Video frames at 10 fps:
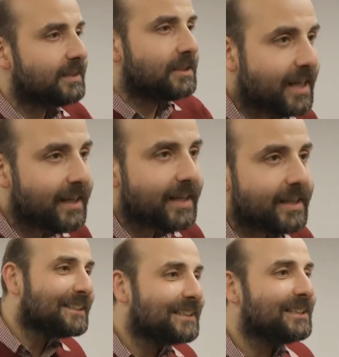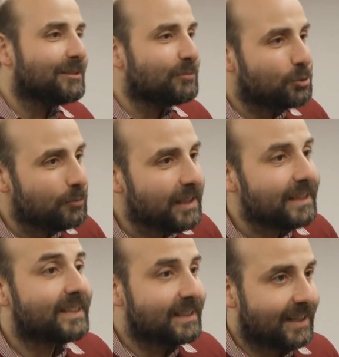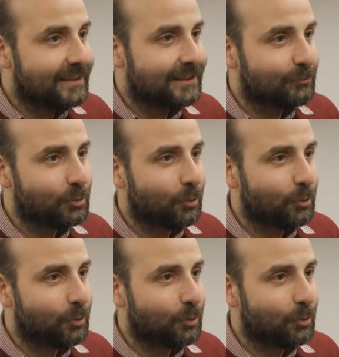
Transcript: çekerek istediğimiz cümleyi seslendirmiş